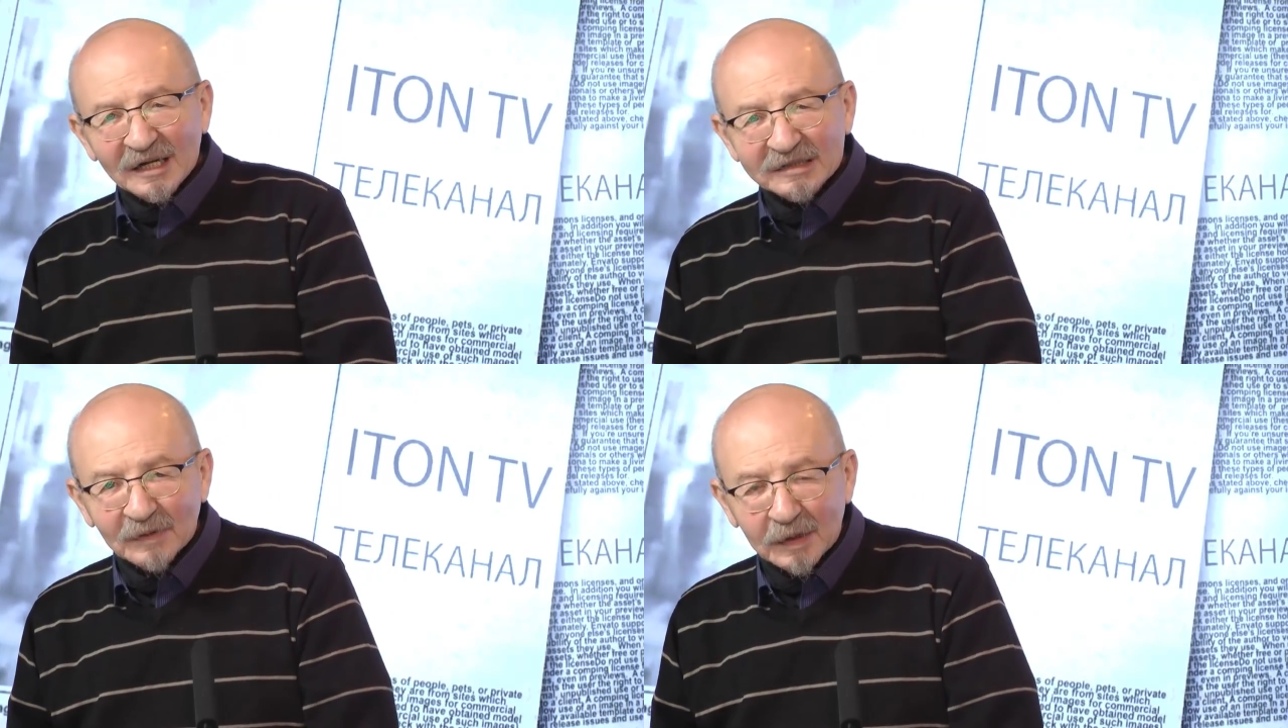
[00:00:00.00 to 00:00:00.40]

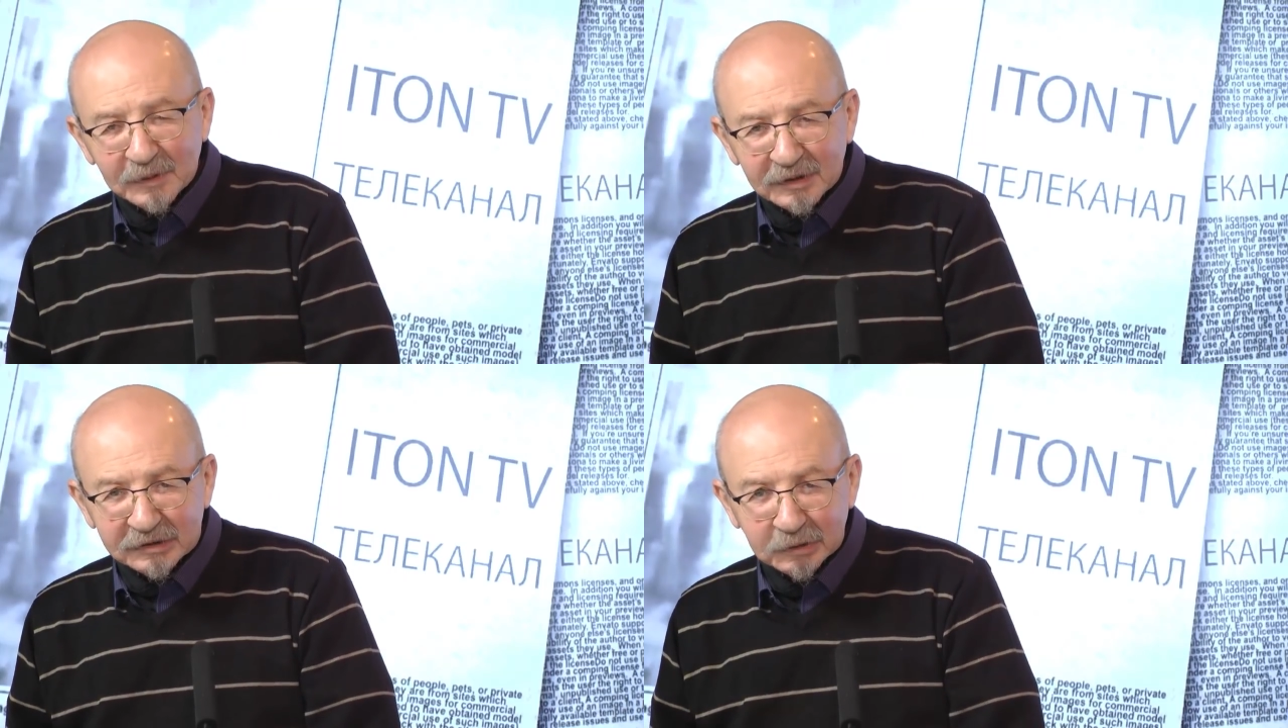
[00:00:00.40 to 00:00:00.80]
с
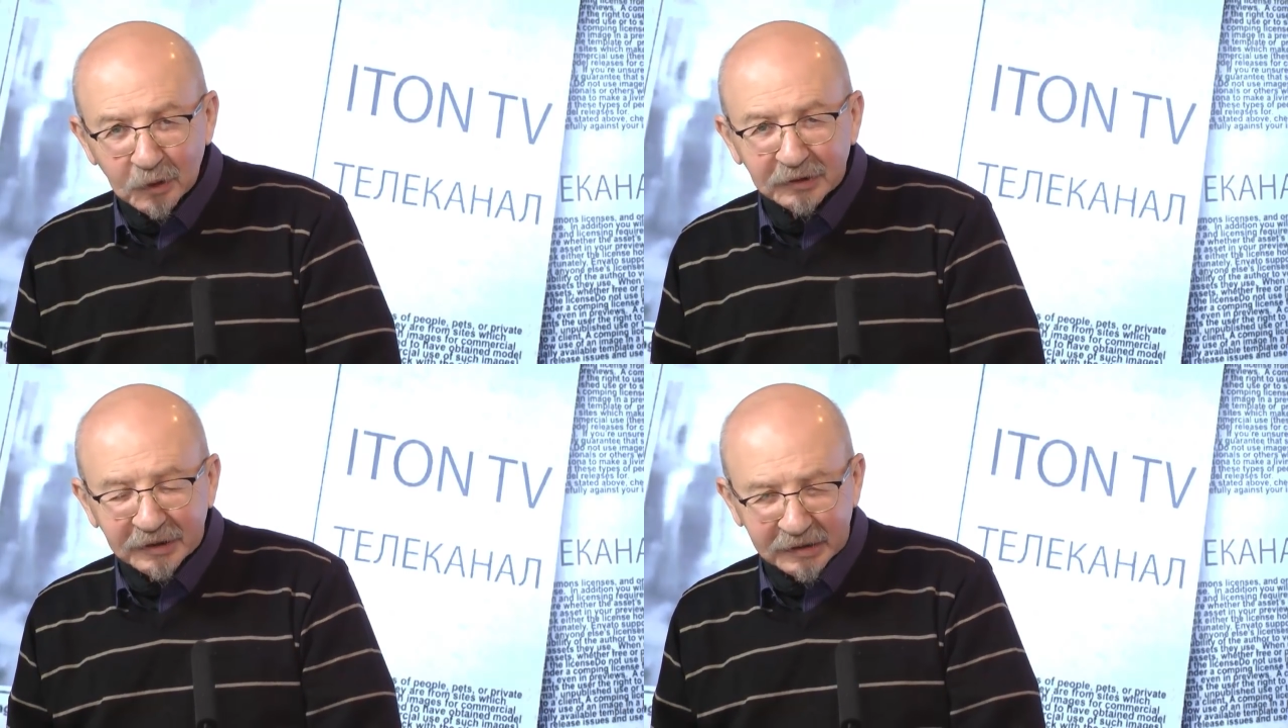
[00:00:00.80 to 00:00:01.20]
вами
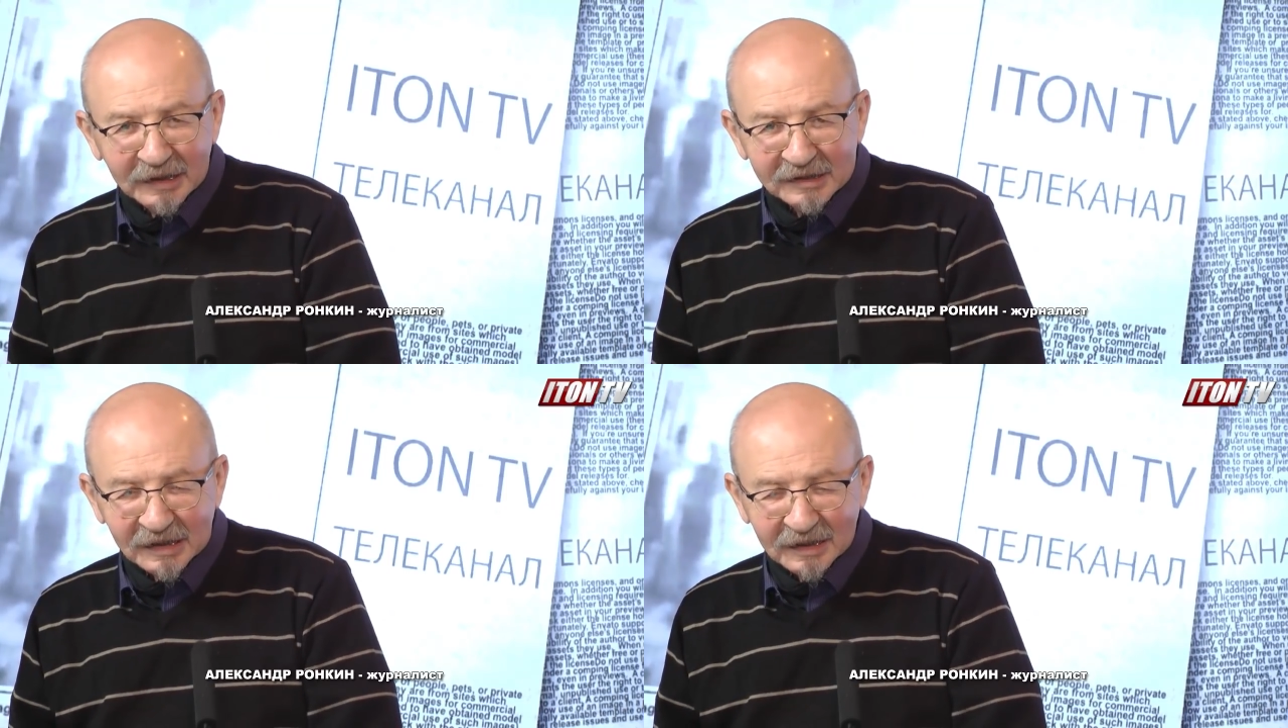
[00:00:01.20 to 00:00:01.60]
злой
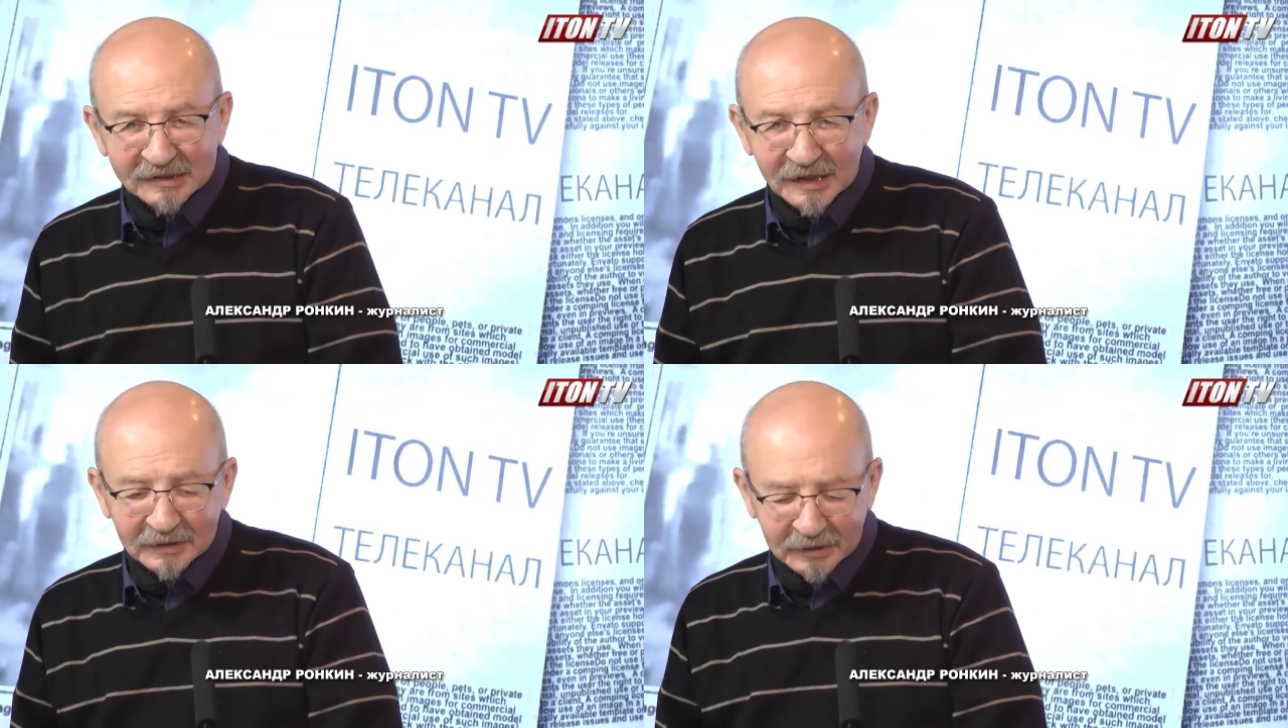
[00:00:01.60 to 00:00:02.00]
киргиз
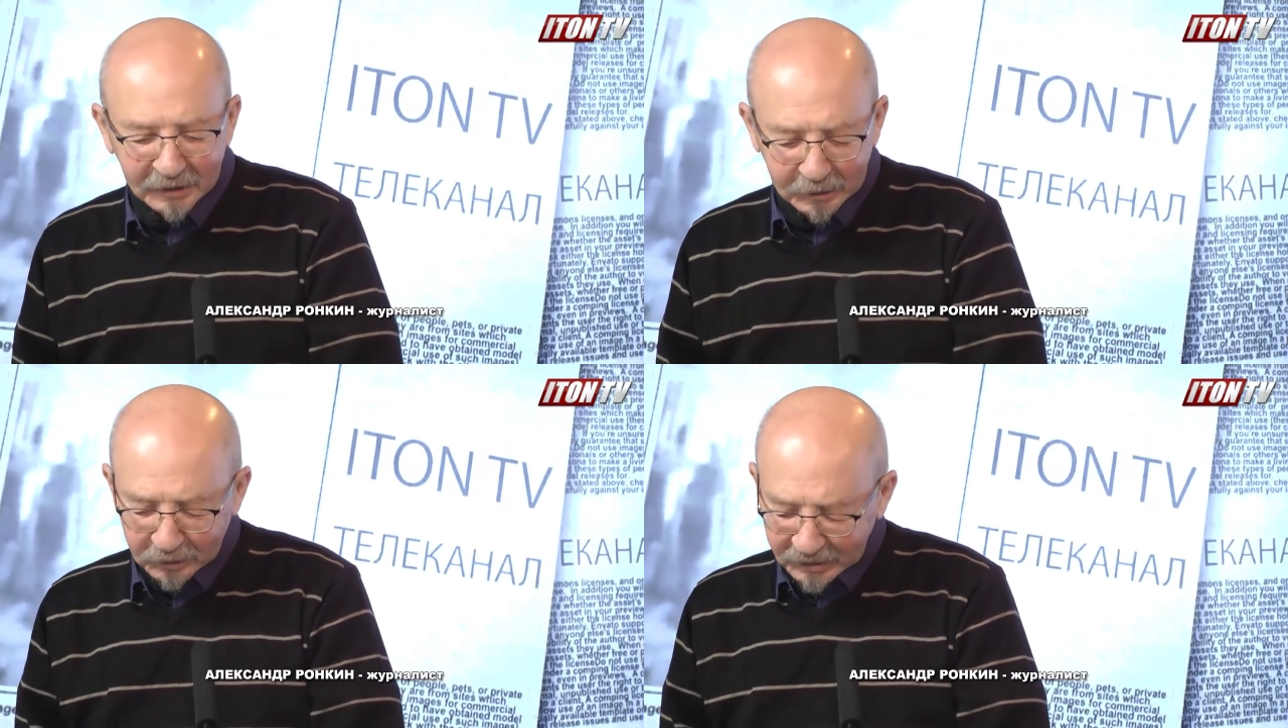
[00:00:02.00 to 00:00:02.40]
Александр
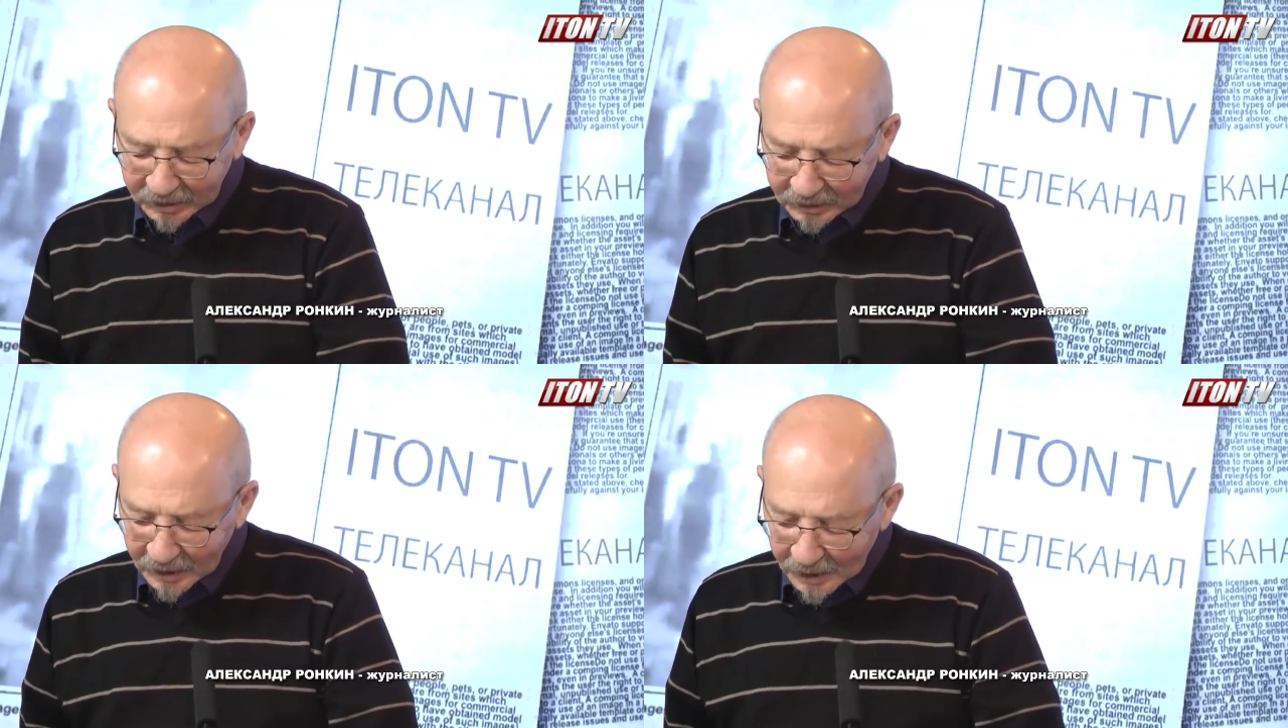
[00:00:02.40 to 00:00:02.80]
Ронкин,